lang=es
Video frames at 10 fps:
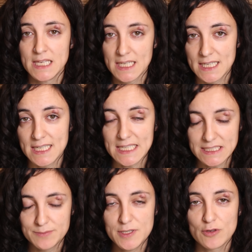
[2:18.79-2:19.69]
que
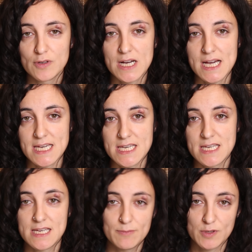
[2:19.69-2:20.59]
es bióloga
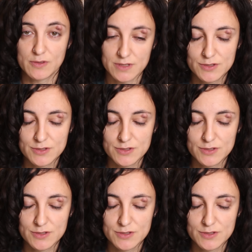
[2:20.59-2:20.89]
y, bueno,